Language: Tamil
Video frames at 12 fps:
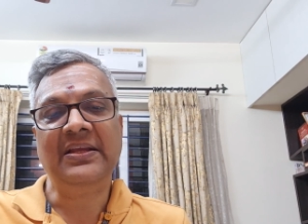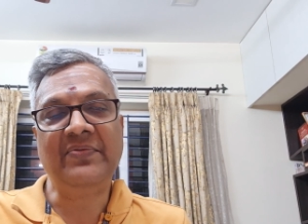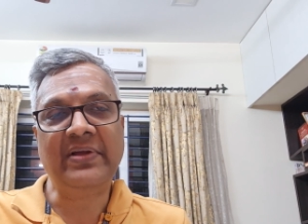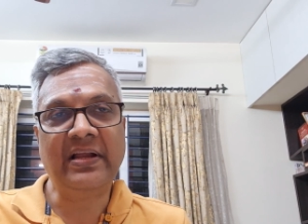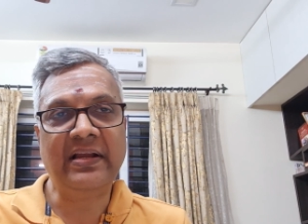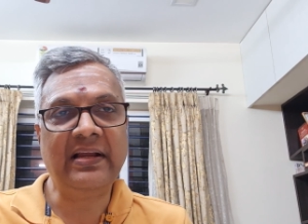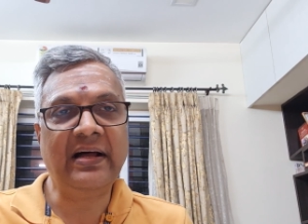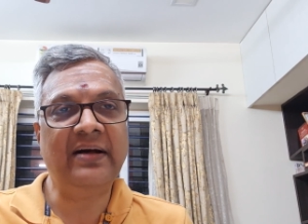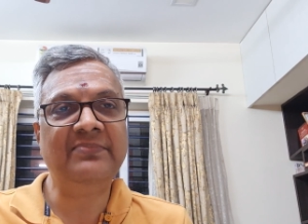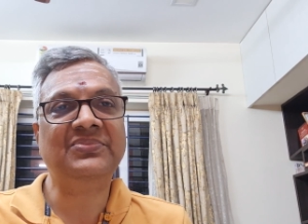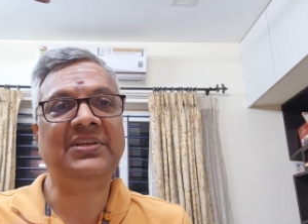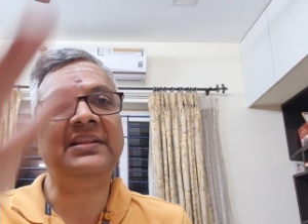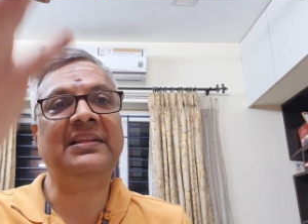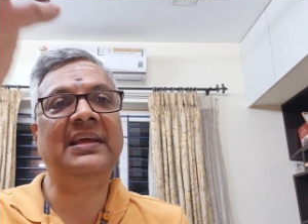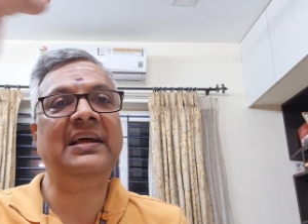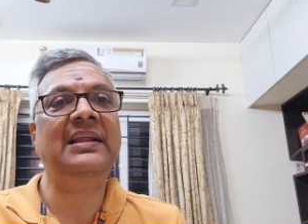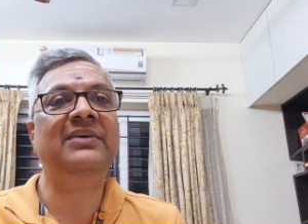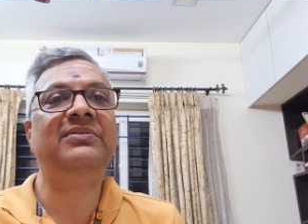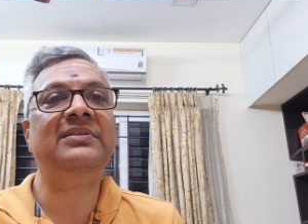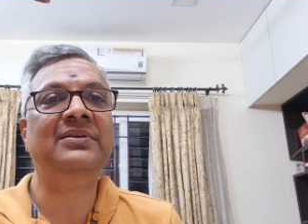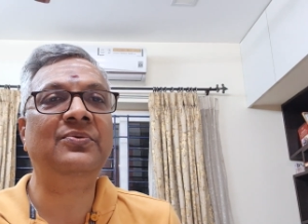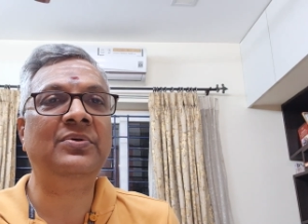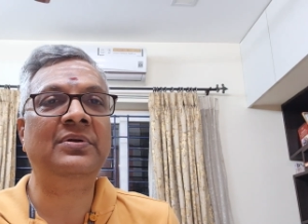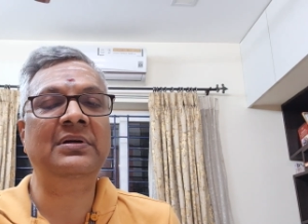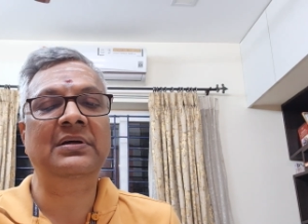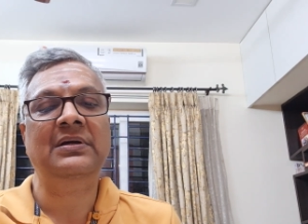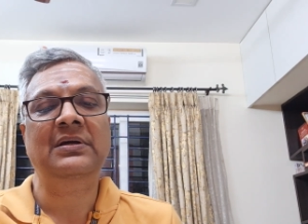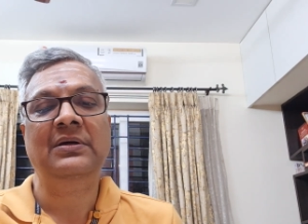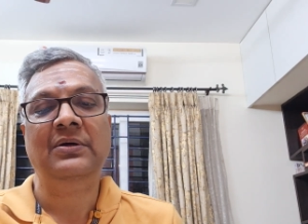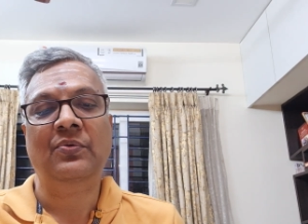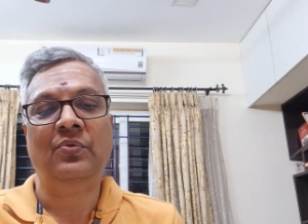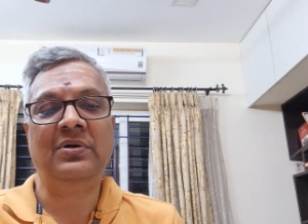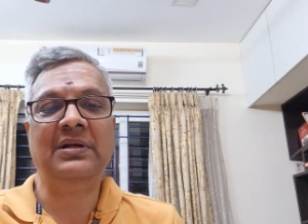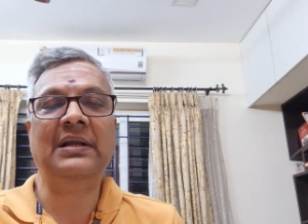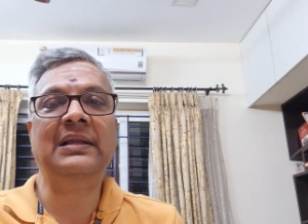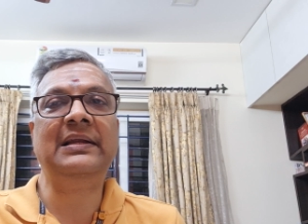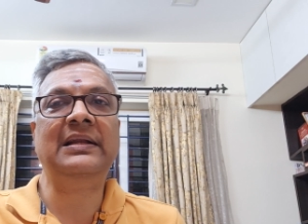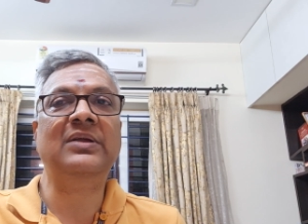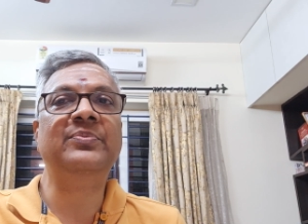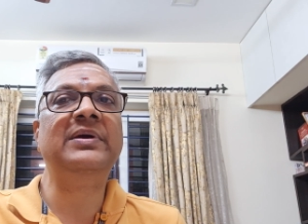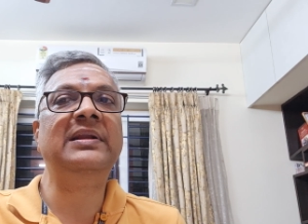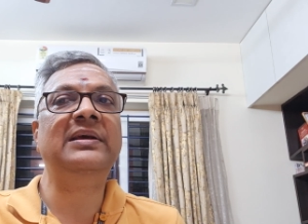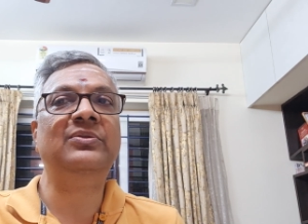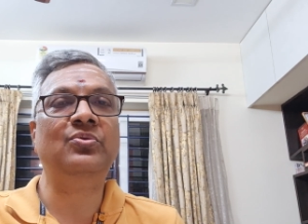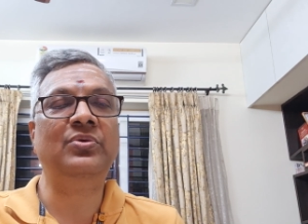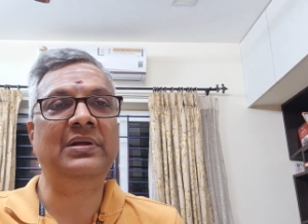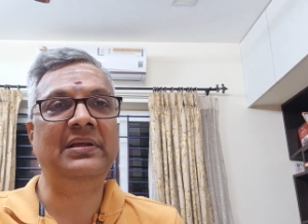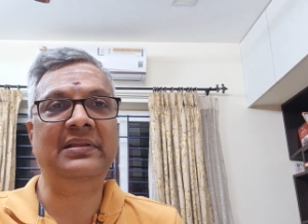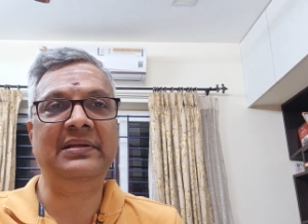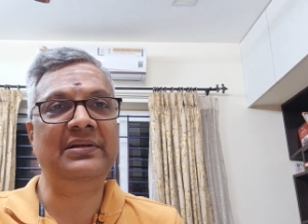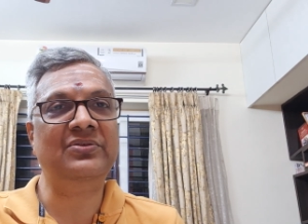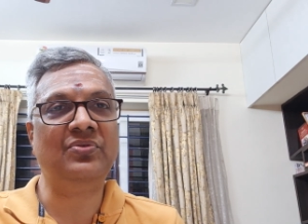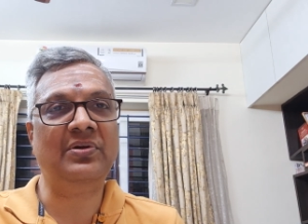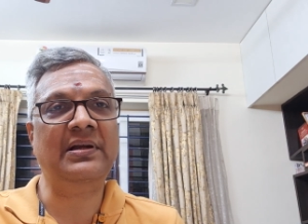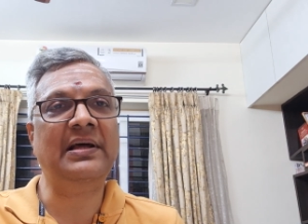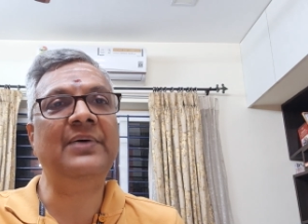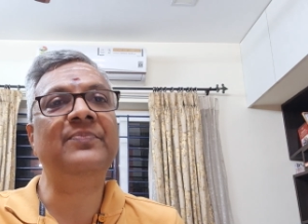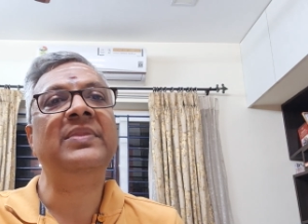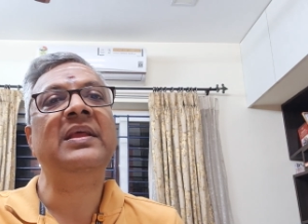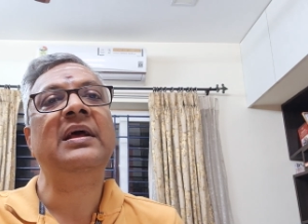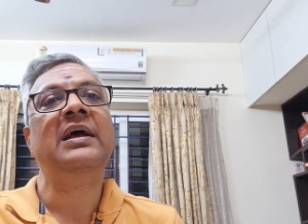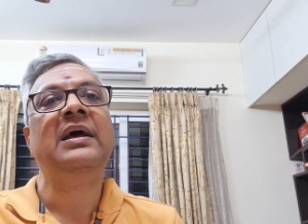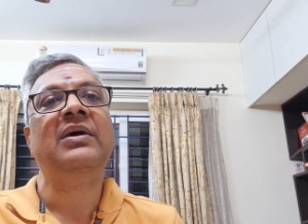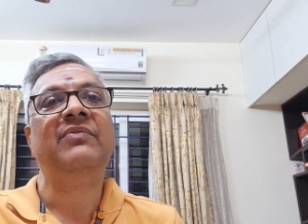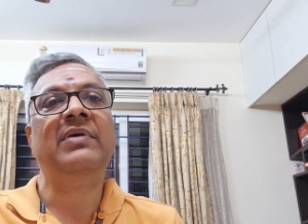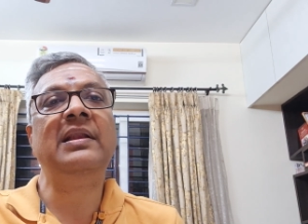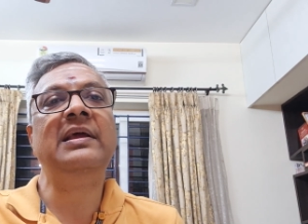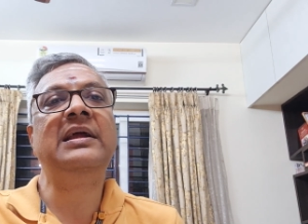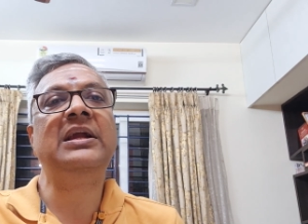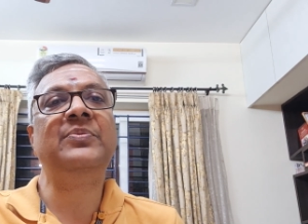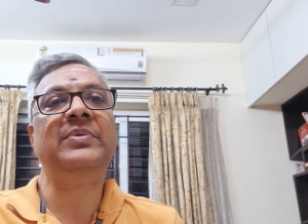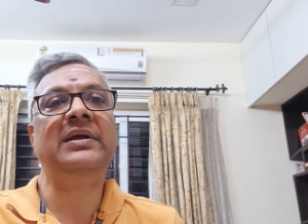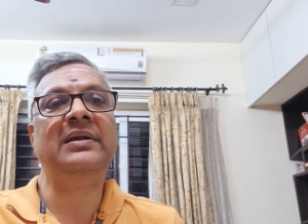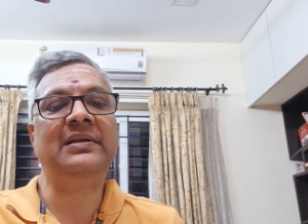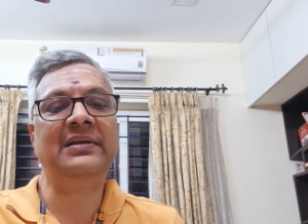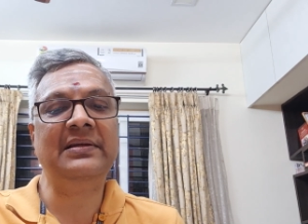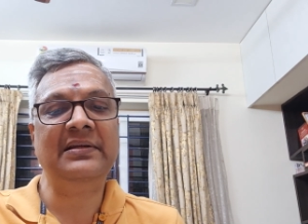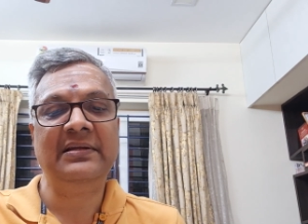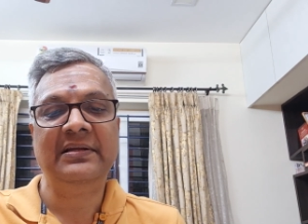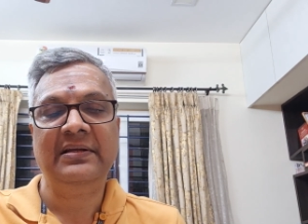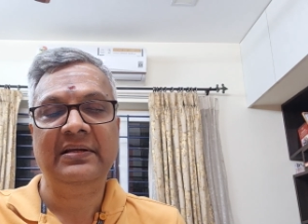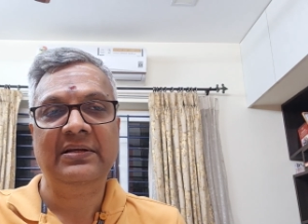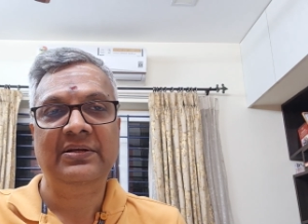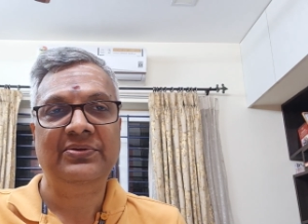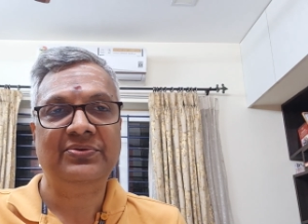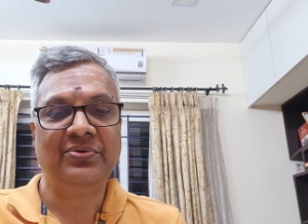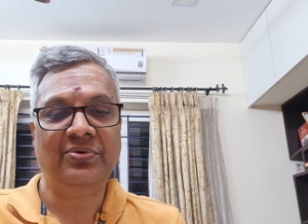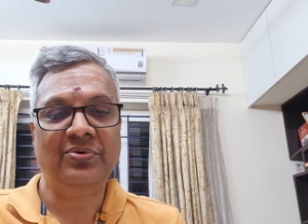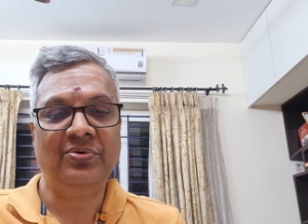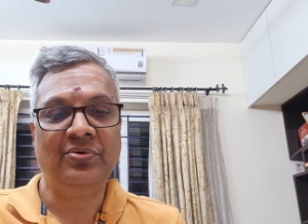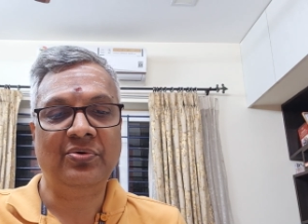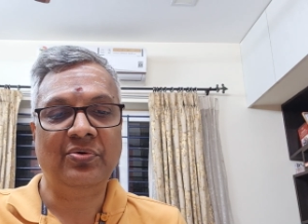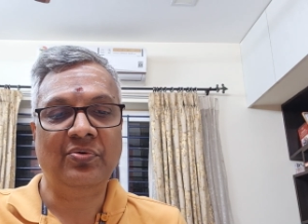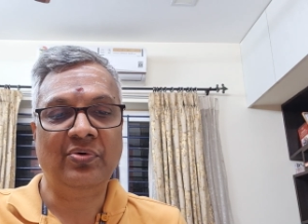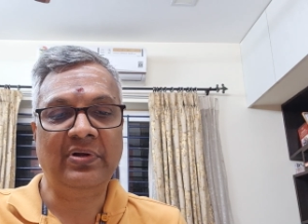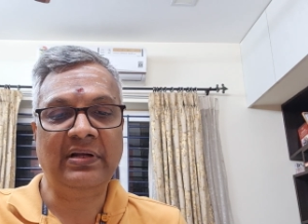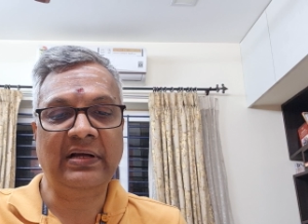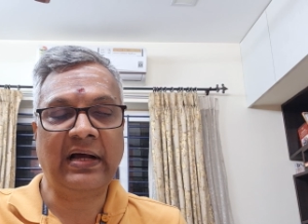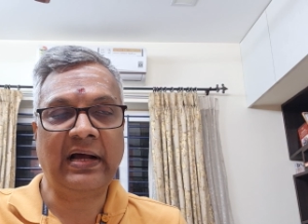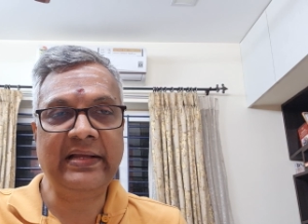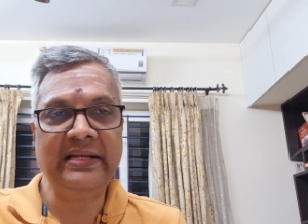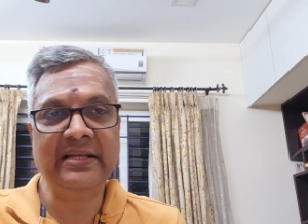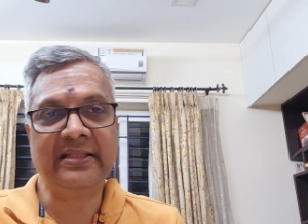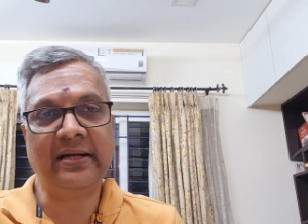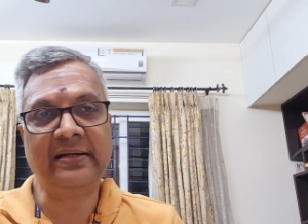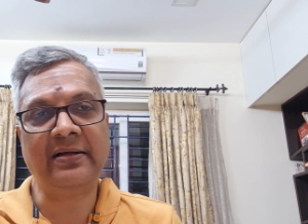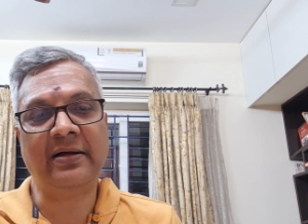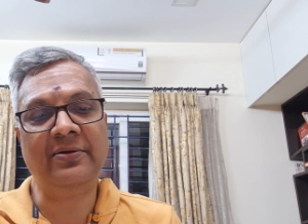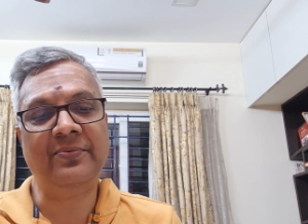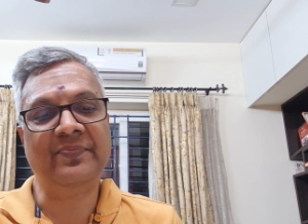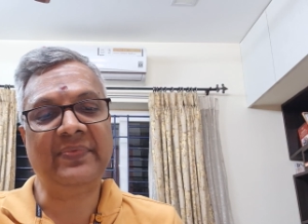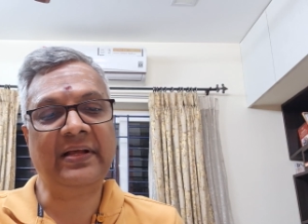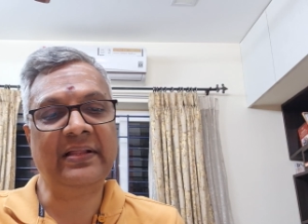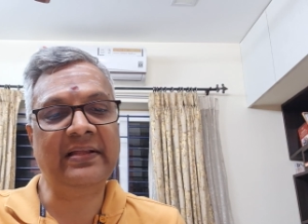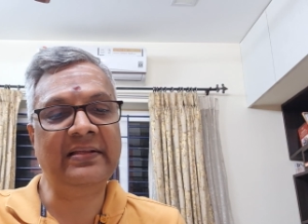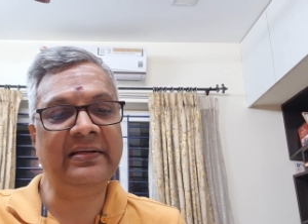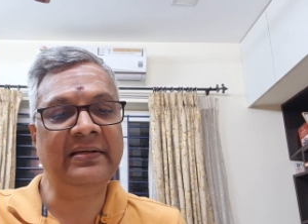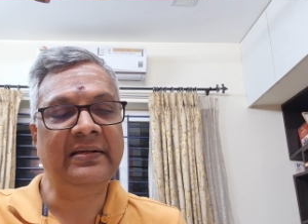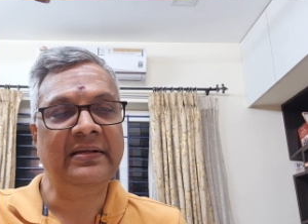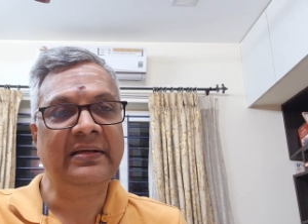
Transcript: இவையெல்லாம் சந்தைகளை வந்து ஒரு ஒரு நல்ல நிலைமையிலே தூக்கினது என்று சொல்லலாம் வெள்ளிக்கிழமை என்று ஸோ ஒரு ஹையை தட்டாலும் அதாவது